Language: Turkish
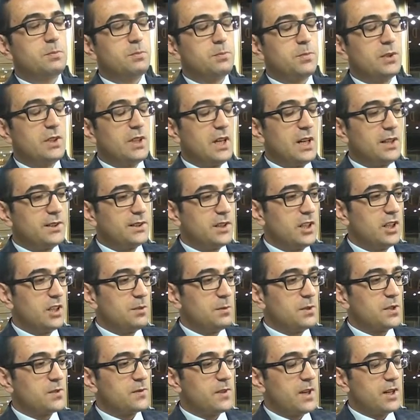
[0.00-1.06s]

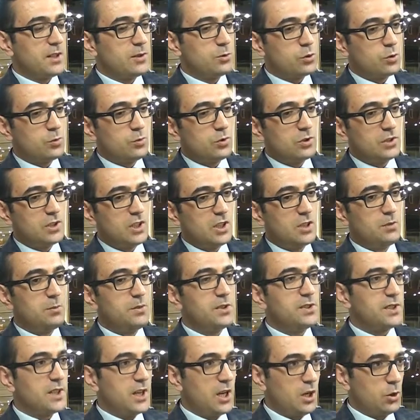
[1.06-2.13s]
Pırlantalarımız var,
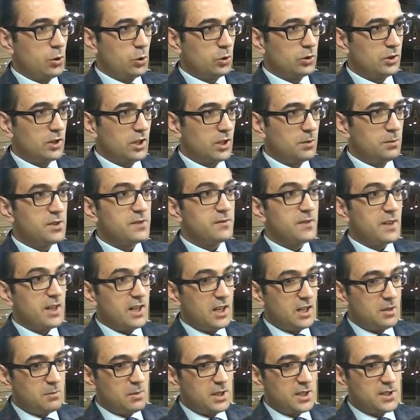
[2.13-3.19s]
zümrütlerimiz, yakutlarımız ve
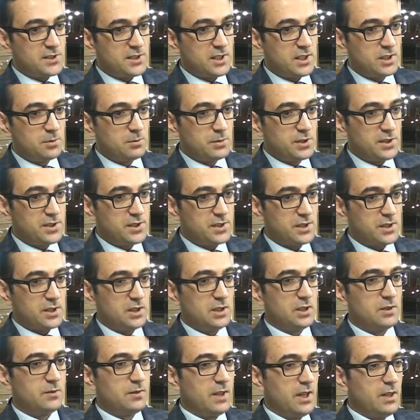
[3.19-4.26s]
elmaslarımız
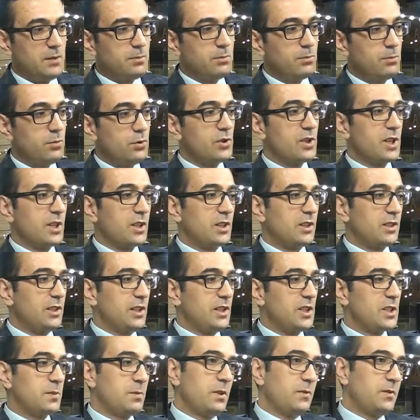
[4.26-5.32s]
var. Bu şekilde
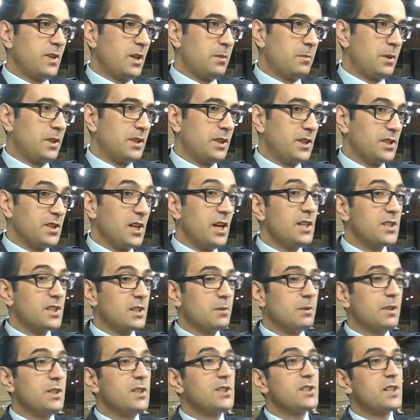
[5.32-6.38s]
hizmet vermekteyiz. Aynı
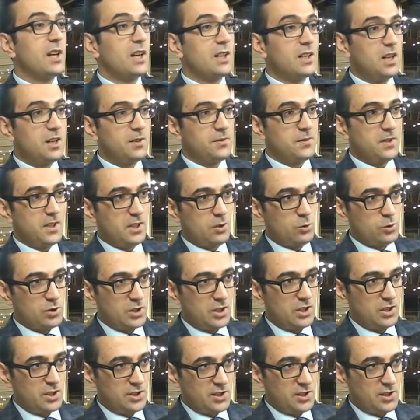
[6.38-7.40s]
zamanda sarrafiye üzerine de